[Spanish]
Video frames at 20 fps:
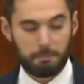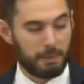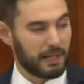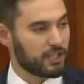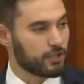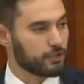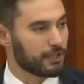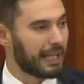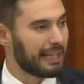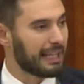por
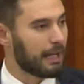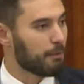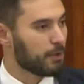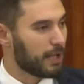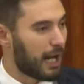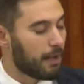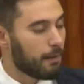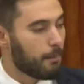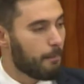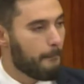personal
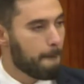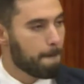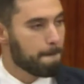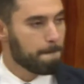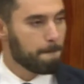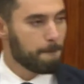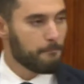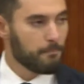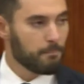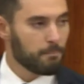laboral.
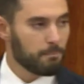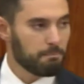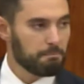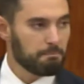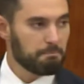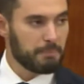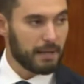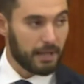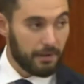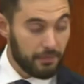
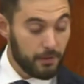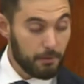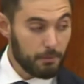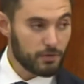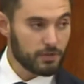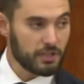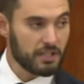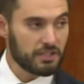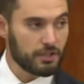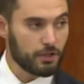
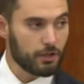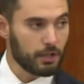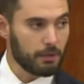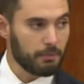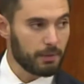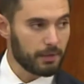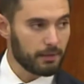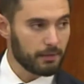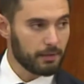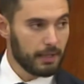¿Percibe usted, señor
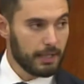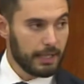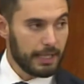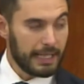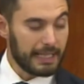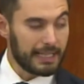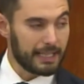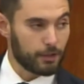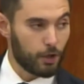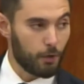
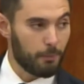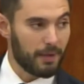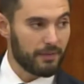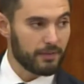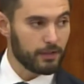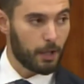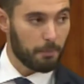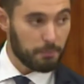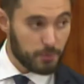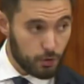Liber, el
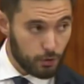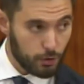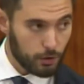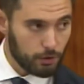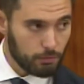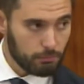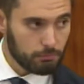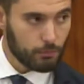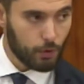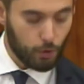aroma del
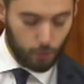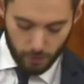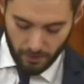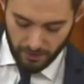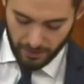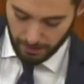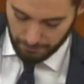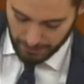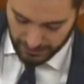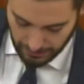absurdo,
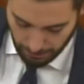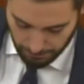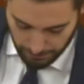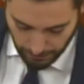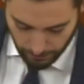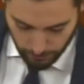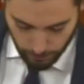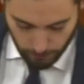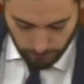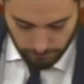jurídicamente
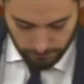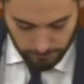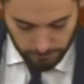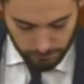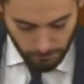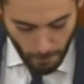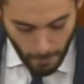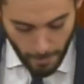hablando?